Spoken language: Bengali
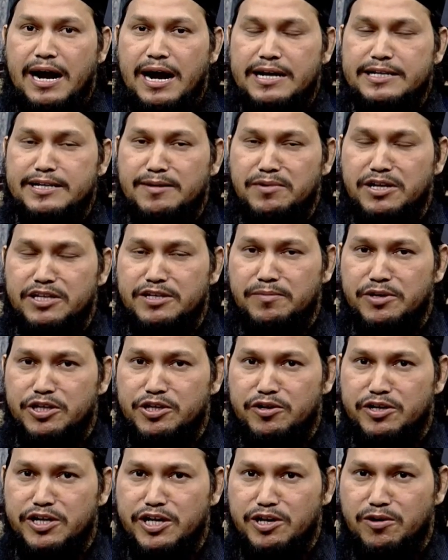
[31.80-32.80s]
আজ আমরা যে
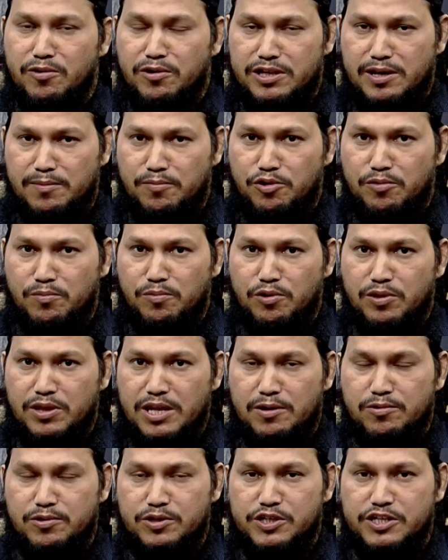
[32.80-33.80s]
বিষয়টি নিয়ে কথা বলবো
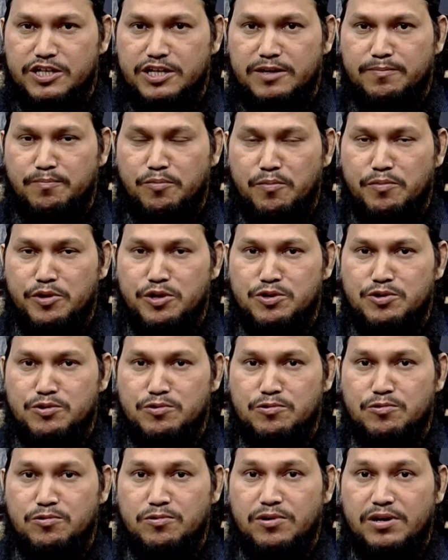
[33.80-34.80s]
তা হচ্ছে পবিত্র
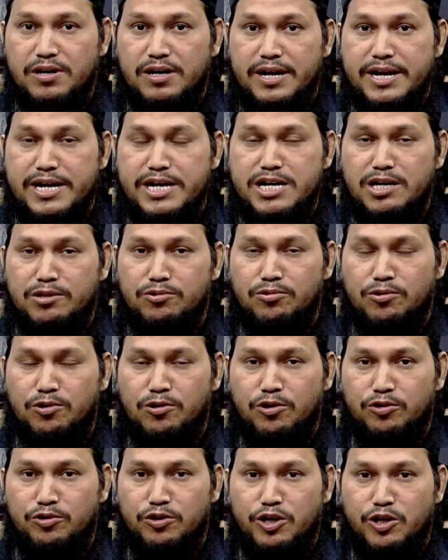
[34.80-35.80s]
লাইলাতুল
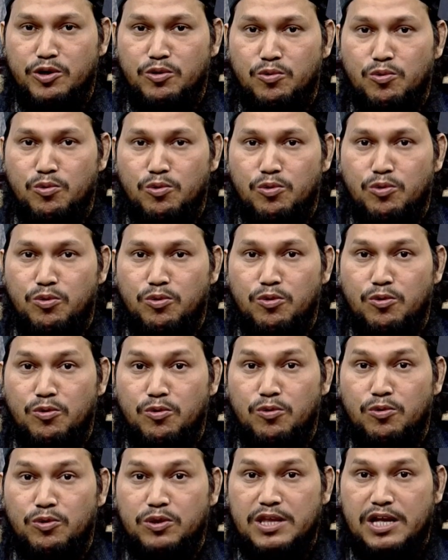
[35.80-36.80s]
কদরের গুরুত্ব
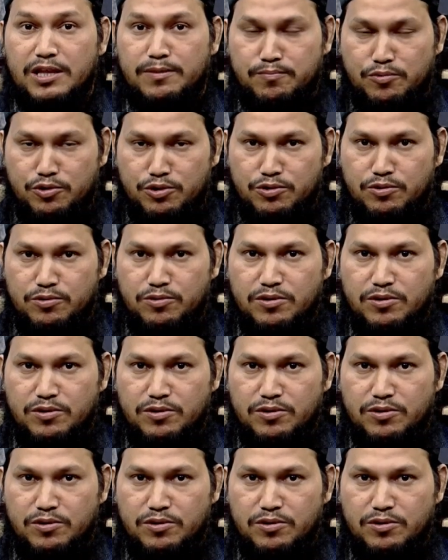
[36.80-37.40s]
ও তাৎপর্য